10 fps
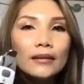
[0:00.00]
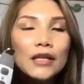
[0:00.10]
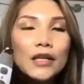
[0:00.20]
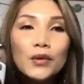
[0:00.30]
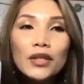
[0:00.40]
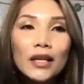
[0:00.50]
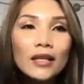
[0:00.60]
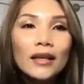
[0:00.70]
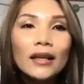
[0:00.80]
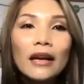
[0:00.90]
điều trị
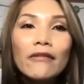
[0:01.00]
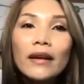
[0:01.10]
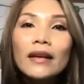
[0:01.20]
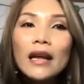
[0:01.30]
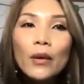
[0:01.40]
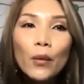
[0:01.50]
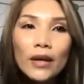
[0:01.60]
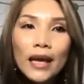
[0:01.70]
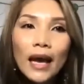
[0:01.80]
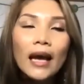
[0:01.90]
những cái vấn đề của
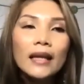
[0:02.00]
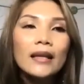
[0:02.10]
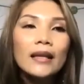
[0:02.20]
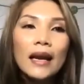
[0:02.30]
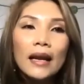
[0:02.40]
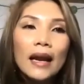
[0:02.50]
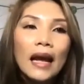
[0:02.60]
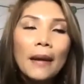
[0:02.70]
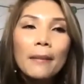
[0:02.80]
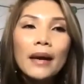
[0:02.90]
da như là
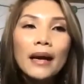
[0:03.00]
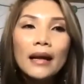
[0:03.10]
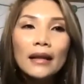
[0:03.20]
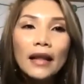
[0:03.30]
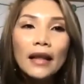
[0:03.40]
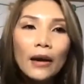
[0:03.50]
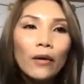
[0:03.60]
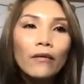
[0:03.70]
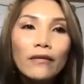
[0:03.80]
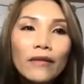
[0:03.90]
nám hay là
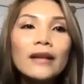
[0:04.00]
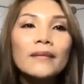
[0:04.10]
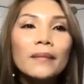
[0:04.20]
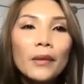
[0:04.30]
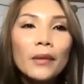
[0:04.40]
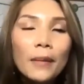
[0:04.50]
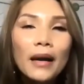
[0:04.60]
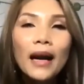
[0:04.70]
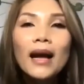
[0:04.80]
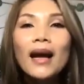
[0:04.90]
thẹo vân vân đúng không ạ